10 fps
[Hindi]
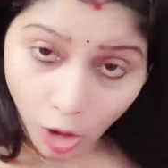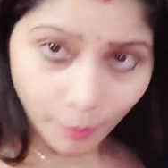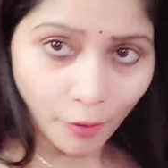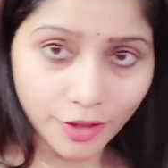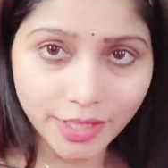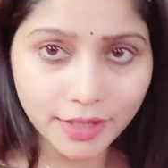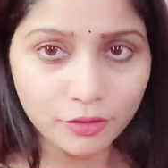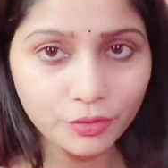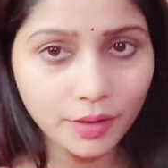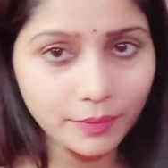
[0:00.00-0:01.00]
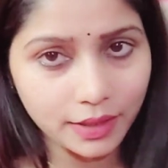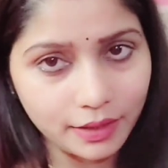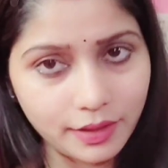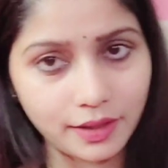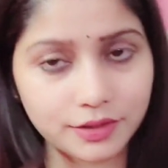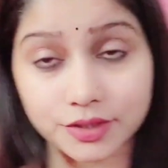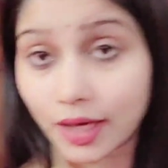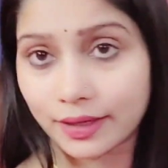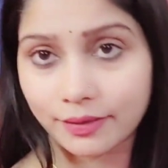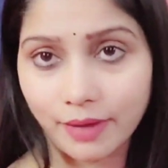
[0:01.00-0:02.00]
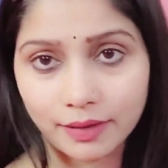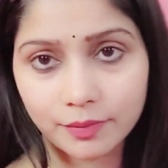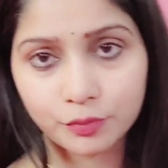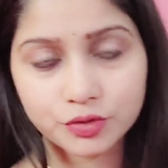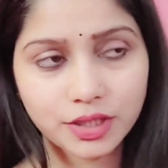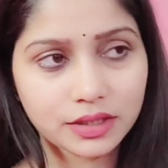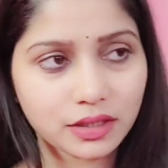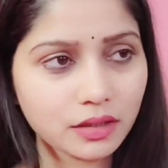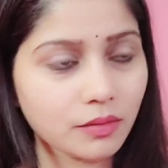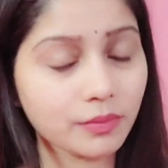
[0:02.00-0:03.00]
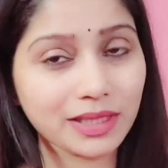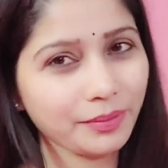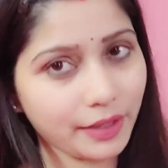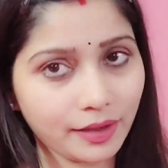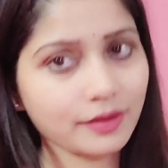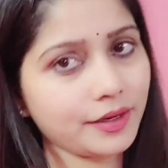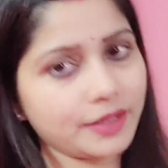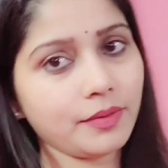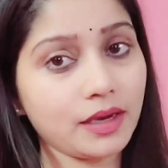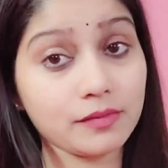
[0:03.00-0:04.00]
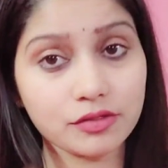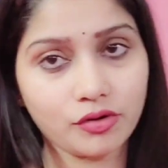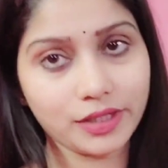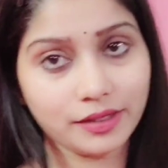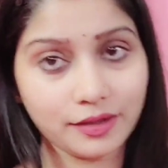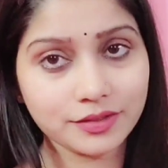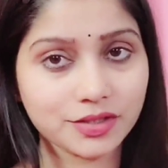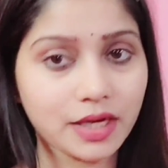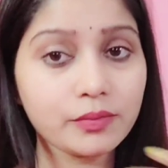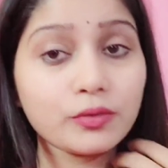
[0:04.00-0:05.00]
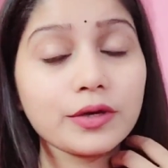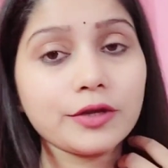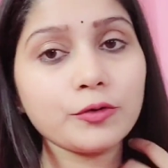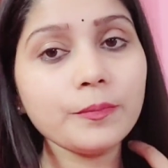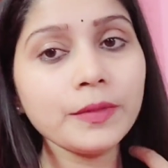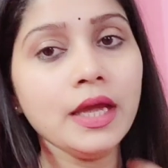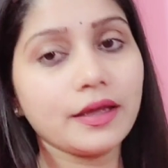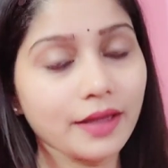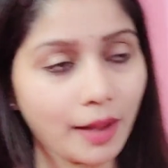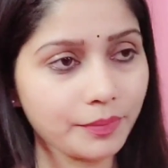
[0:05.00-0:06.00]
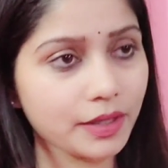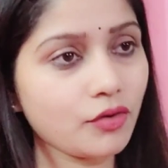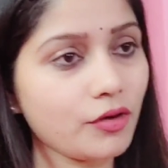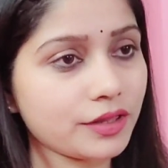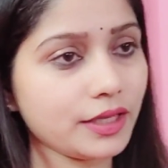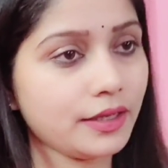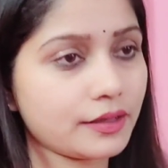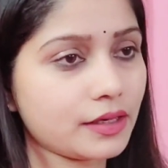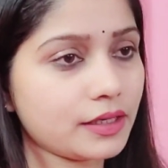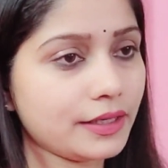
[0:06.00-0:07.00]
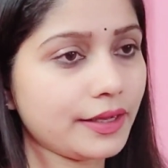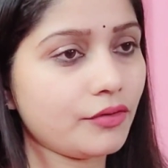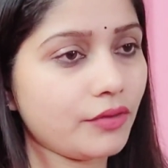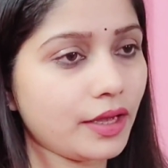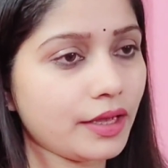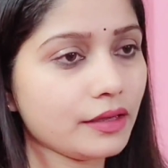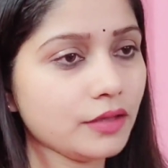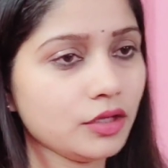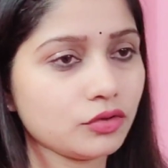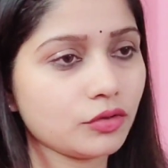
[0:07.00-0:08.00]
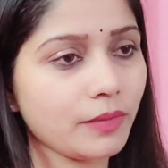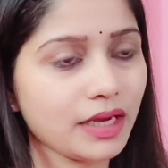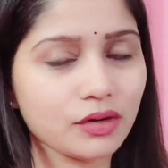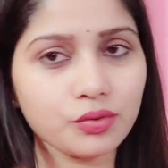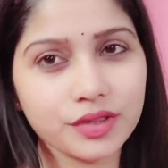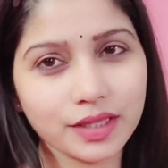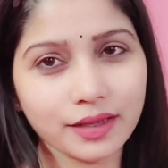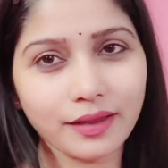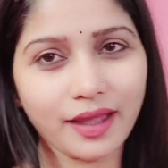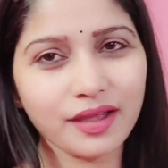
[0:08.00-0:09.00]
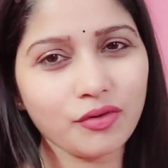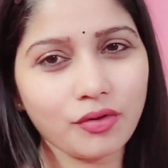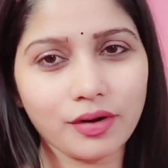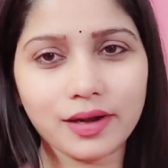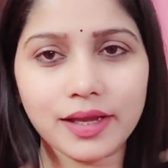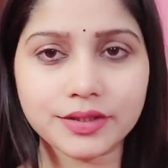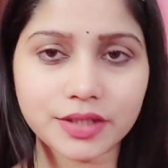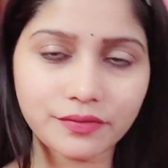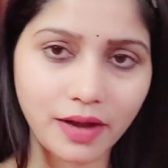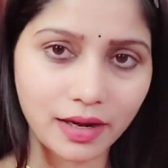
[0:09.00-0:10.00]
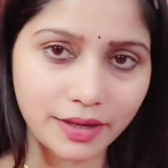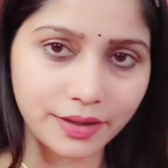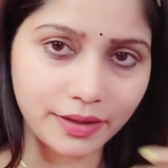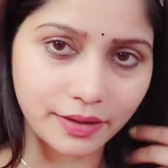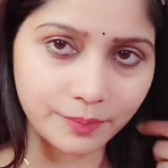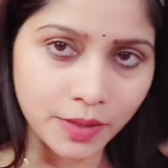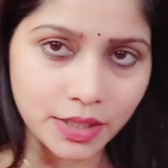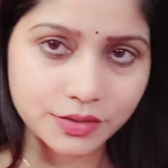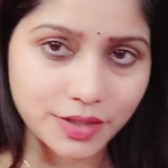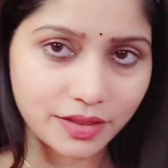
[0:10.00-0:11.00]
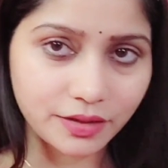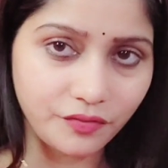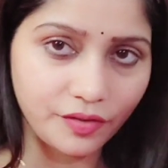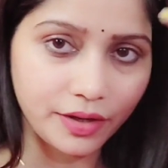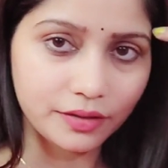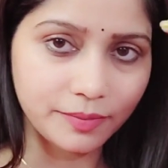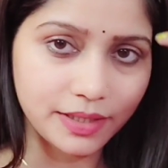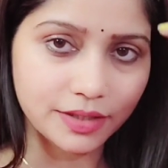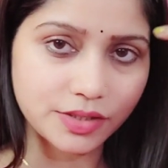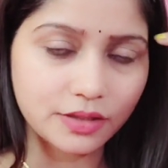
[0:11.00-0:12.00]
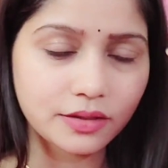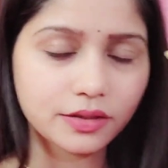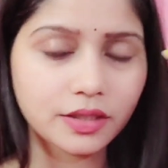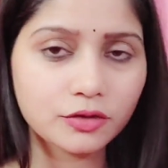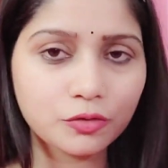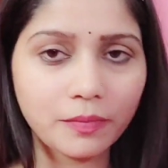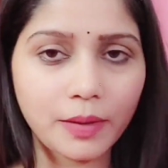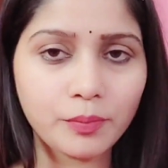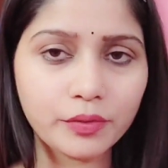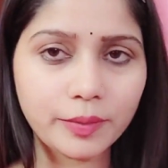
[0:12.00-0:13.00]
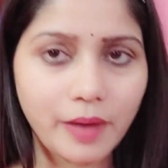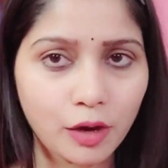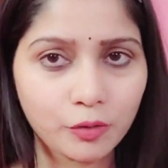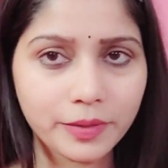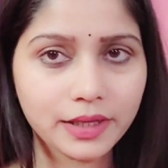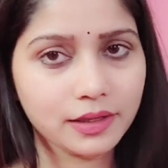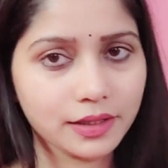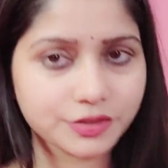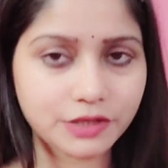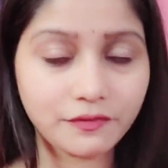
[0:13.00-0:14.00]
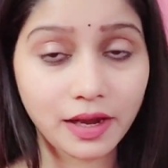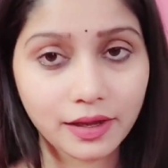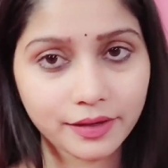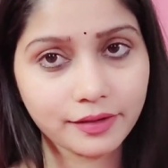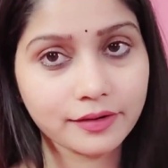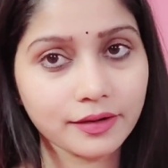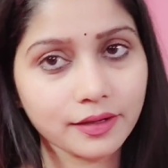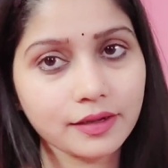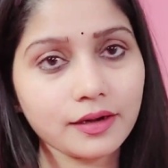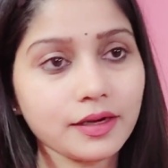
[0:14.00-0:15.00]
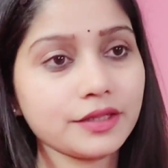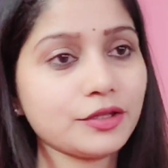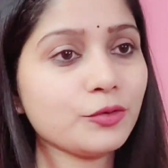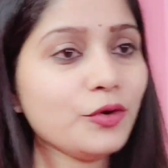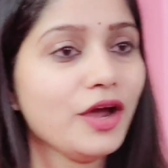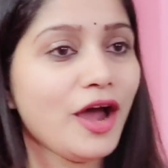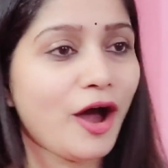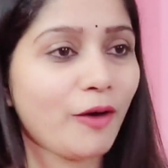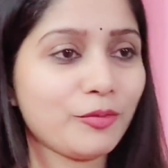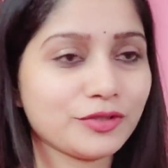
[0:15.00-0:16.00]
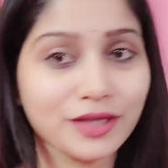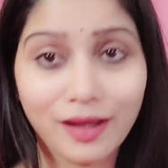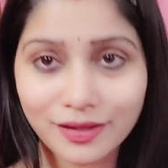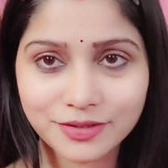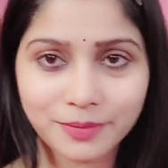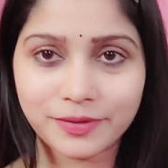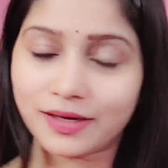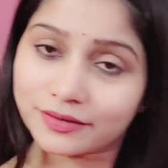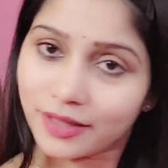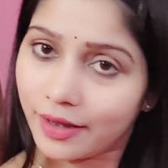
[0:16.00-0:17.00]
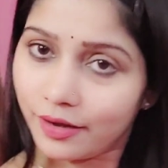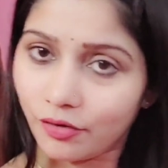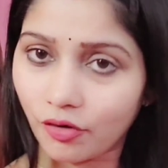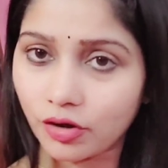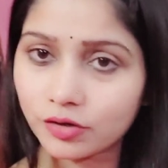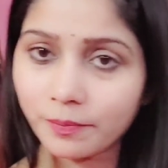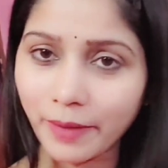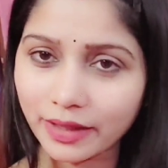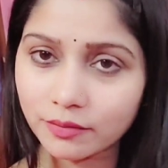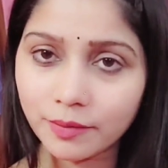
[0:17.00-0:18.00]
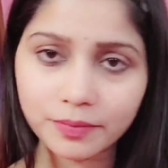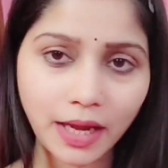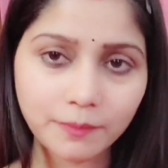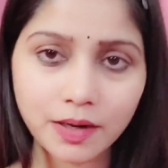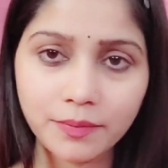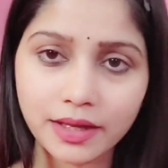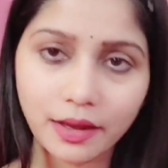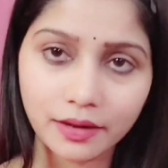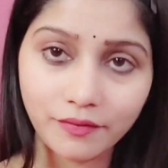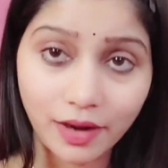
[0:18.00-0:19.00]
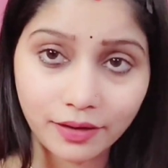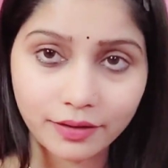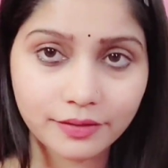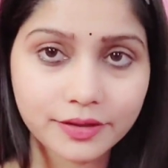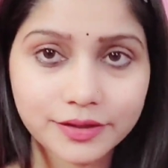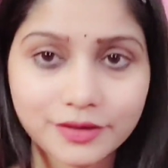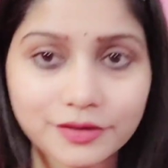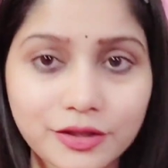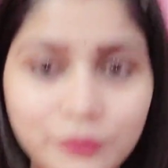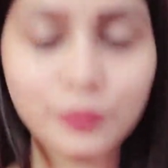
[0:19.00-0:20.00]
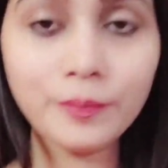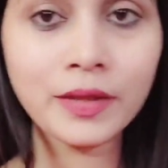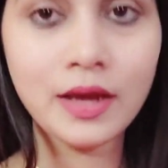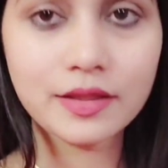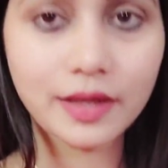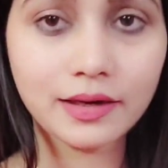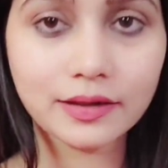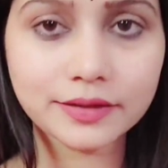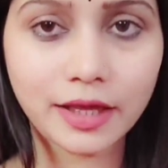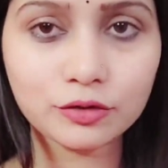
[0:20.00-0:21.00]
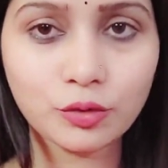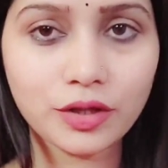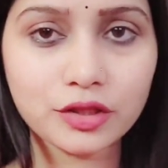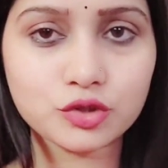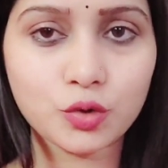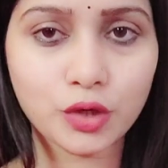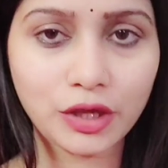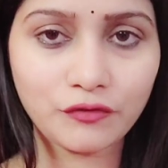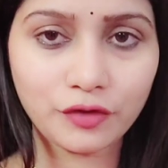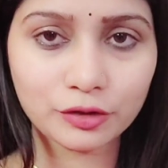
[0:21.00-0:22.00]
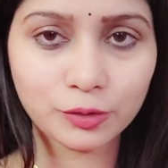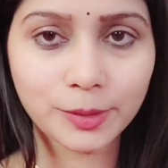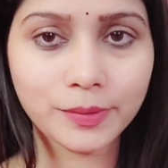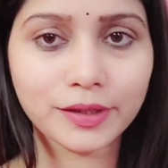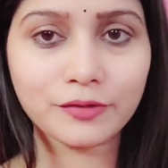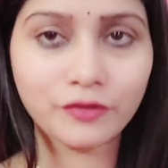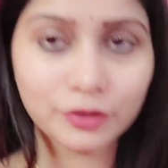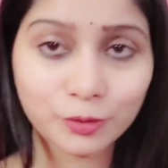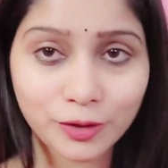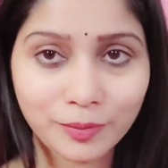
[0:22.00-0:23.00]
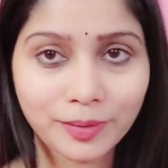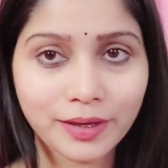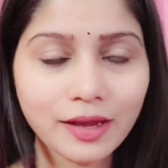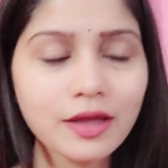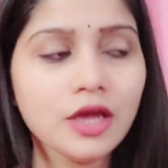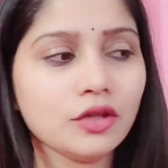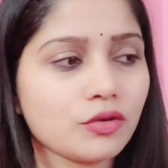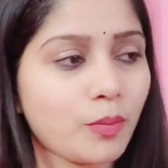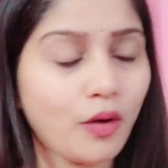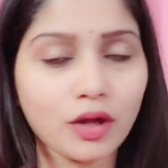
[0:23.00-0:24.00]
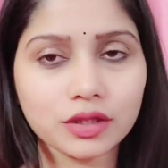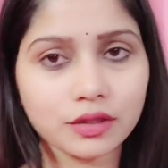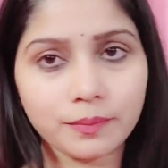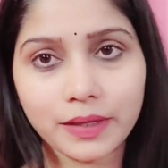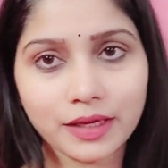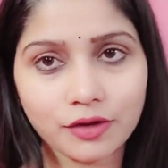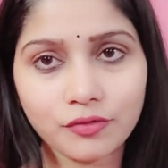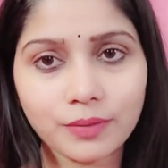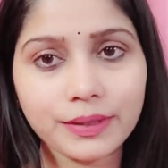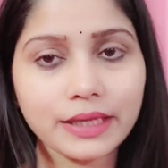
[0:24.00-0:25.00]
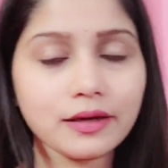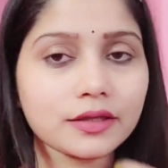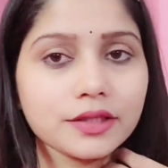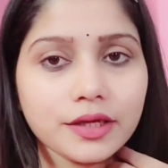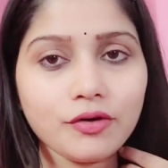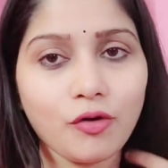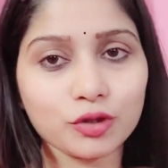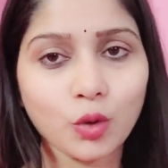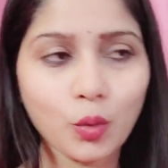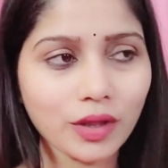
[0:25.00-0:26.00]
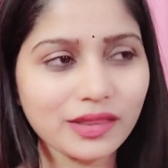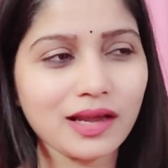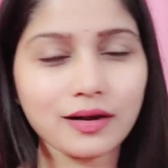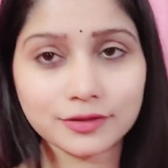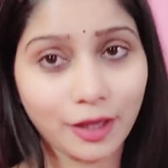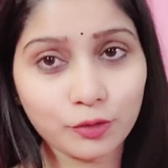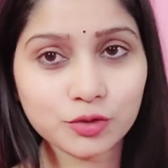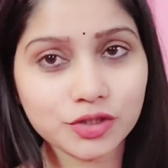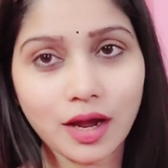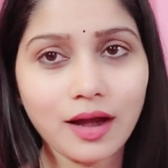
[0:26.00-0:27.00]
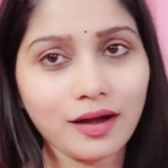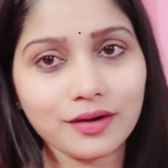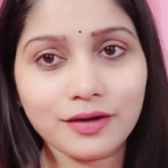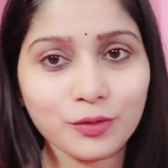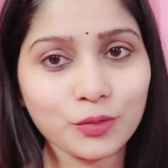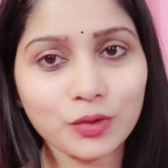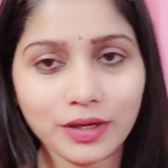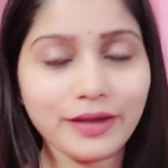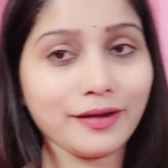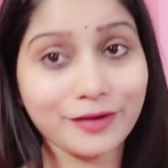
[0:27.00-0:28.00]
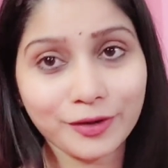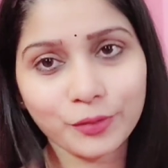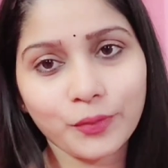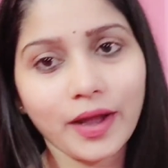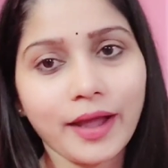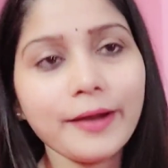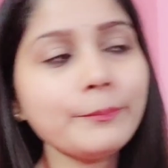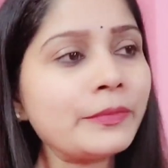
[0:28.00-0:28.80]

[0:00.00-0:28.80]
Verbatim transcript: और बहुत सारे लोग ना मेरी हेयर स्टाइल के बारे में पूछ रहे थे मतलब हेयर कट के बारे में सॉरी हेयर स्टाइल बोल रही हूँ कि आपने कौन सा हेयर कट लिया हुआ है तो मैंने खुद से किया है और लेजर वाला ही है जैसे फ्रंट में लेजर करते हैं ना तो मैं पूरे बालों में लेजर वाला हेयर कट ही कर लेती हूँ और मुझे अच्छा भी लगता है और मैक्सिमम टाइम ना मैं यही वाला हेयर कट करती हूँ सही लगता है थोड़े से छोटे फिर थोड़े बड़े फिर थोड़े बड़े तो बहुत बिखरे हुए भी नहीं लगते हैं और थोड़ा सा लगता है कुछ हाँ न्यू हेयर कट हुआ है